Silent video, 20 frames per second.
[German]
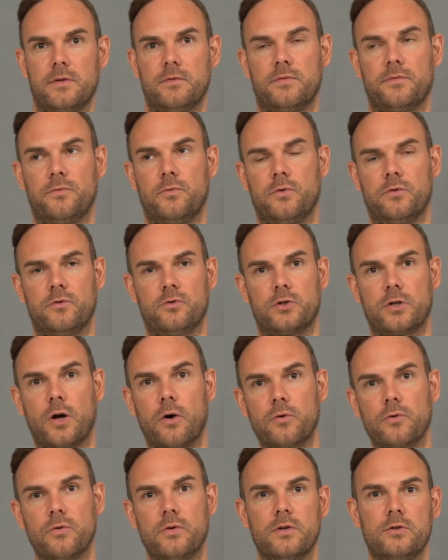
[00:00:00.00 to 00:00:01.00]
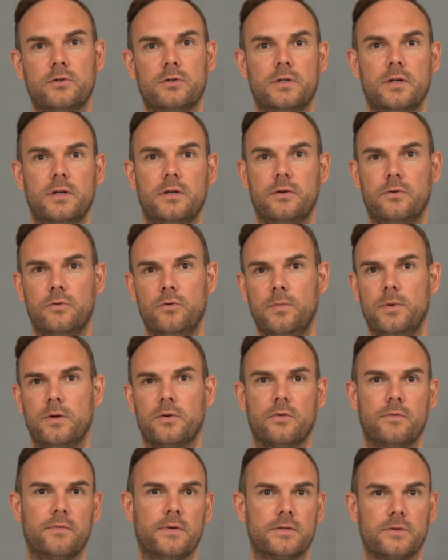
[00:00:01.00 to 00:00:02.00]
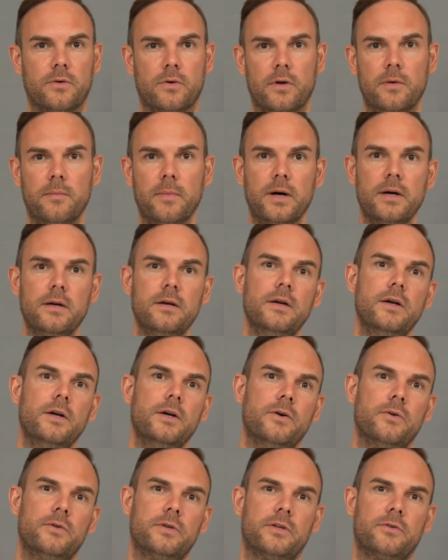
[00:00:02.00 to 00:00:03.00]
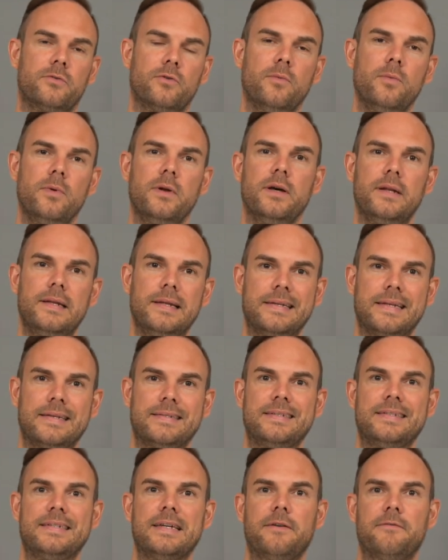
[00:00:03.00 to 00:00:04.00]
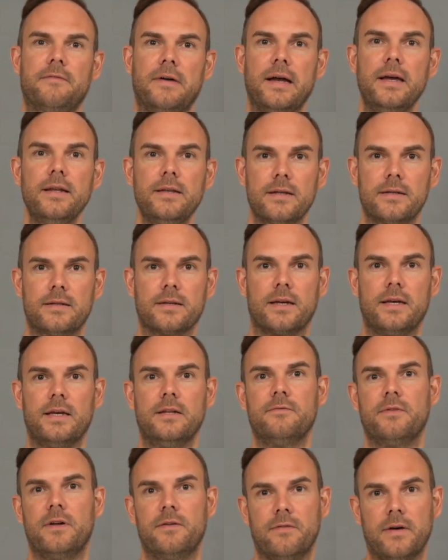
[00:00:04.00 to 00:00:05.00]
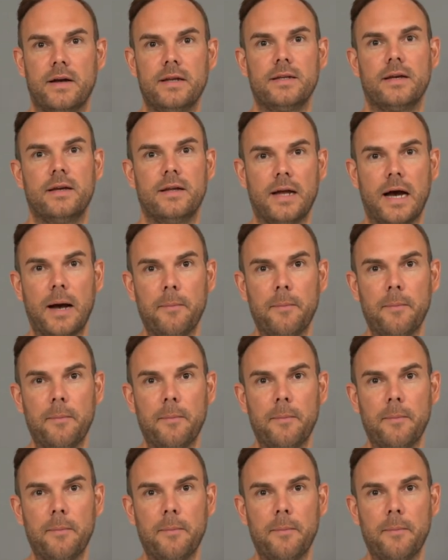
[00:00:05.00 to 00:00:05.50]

es würde ein Staudruck entstehen, ein Überdruck, was auch immer. Und der Turbolader, der sich ja weiter dreht, weil weiterhin